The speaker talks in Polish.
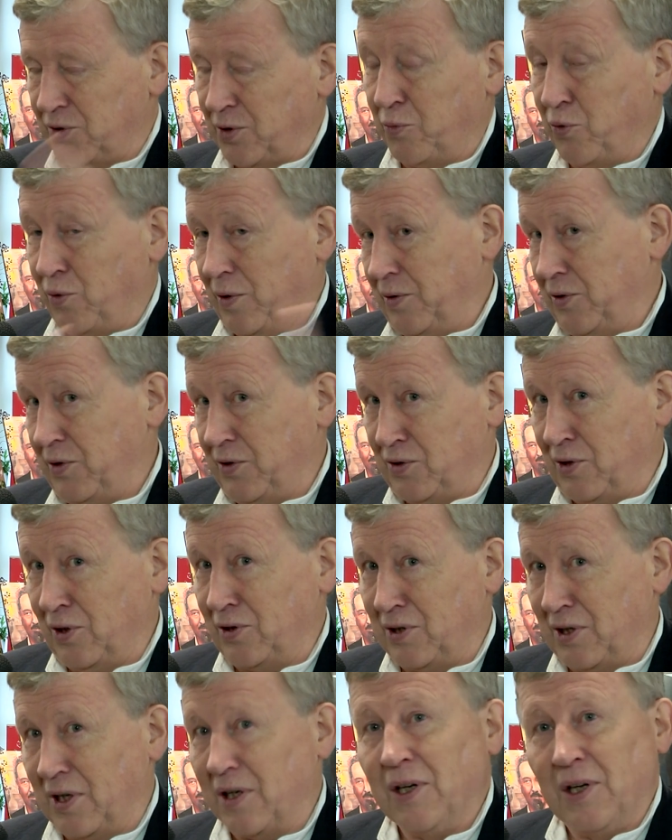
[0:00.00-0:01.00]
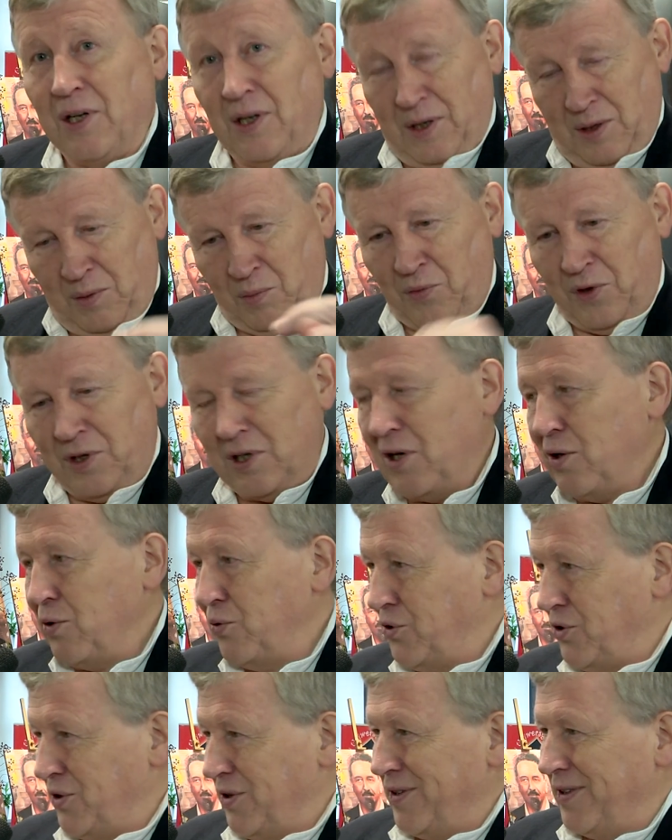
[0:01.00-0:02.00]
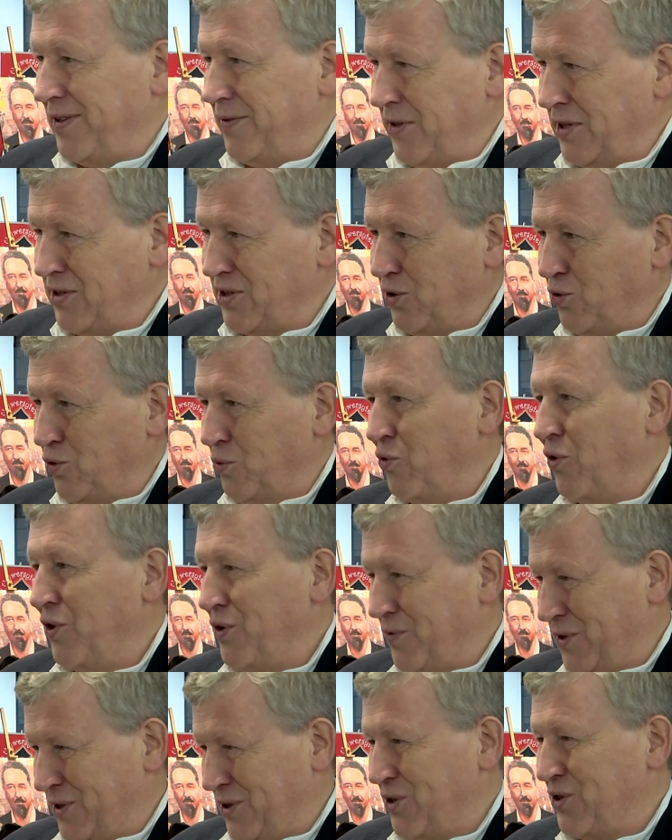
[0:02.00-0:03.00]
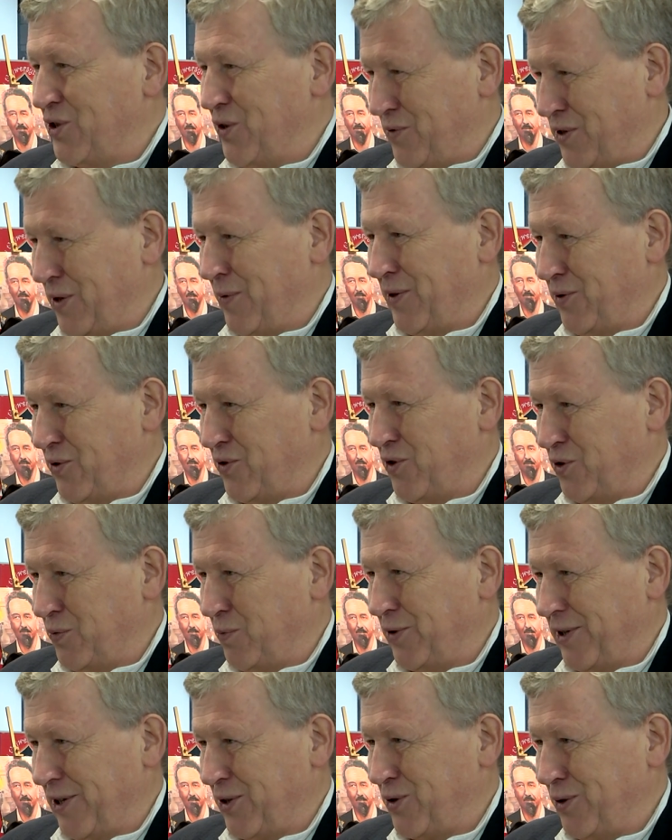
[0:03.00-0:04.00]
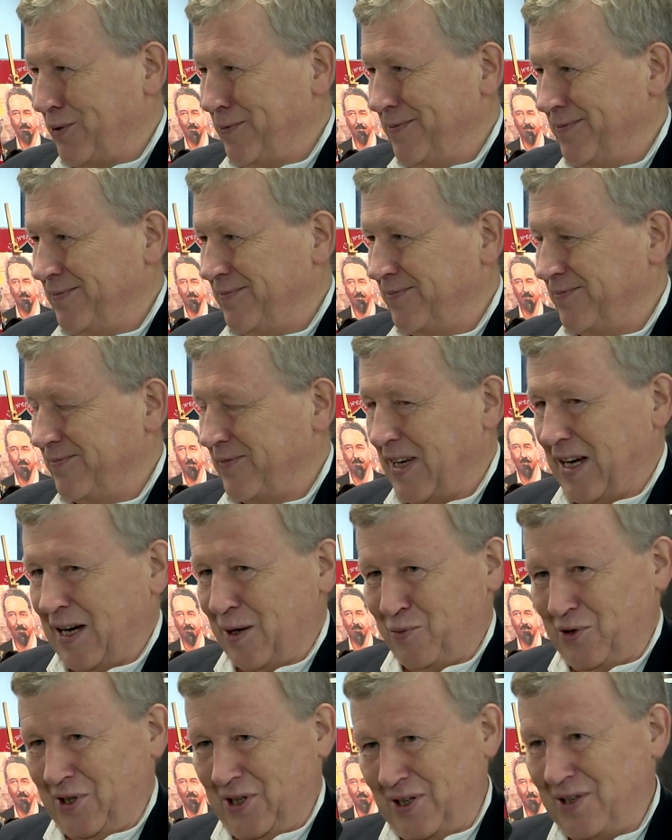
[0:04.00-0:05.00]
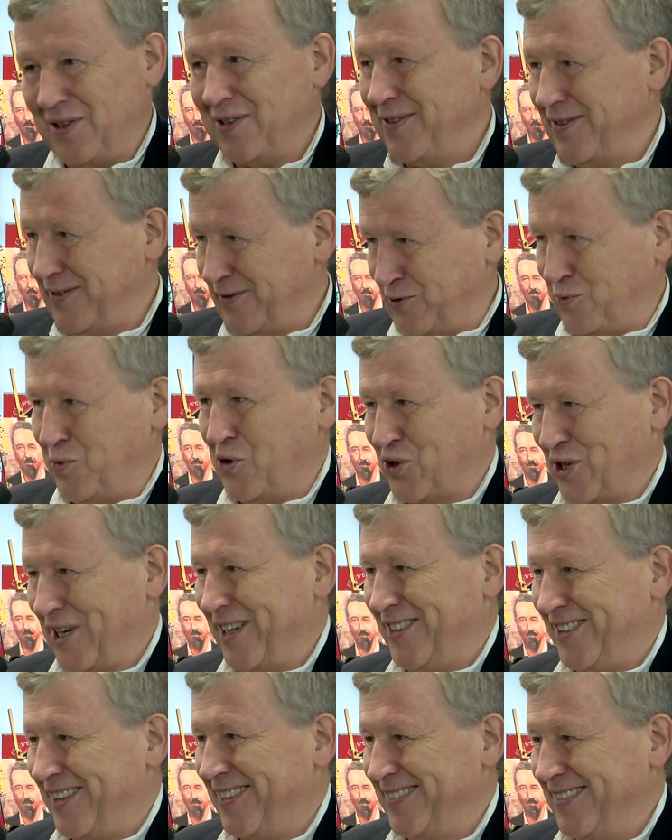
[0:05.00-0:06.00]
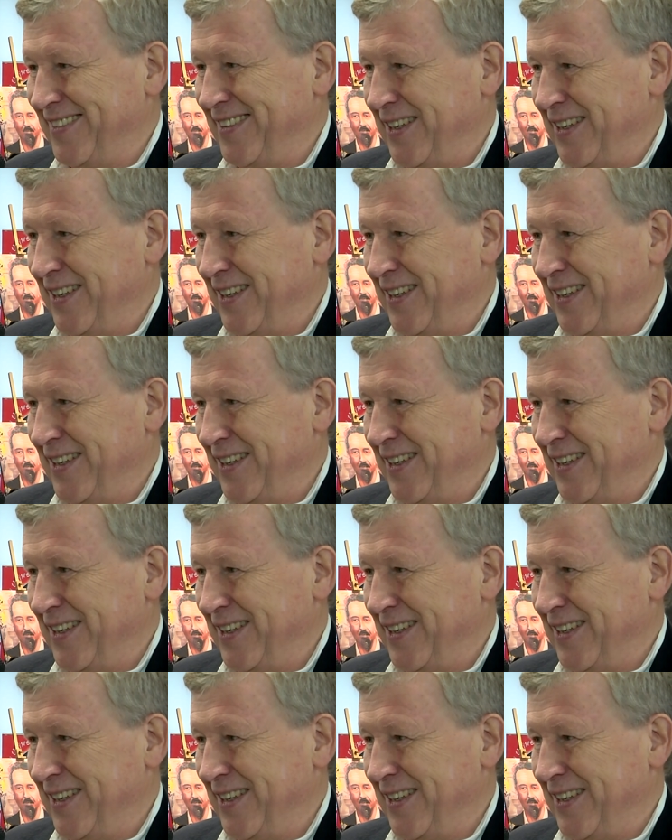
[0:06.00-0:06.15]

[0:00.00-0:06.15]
Co było istotne, mniej ludzi, więcej tu było inwestycji w działalność gospodarczą, a mniej w mieszkania.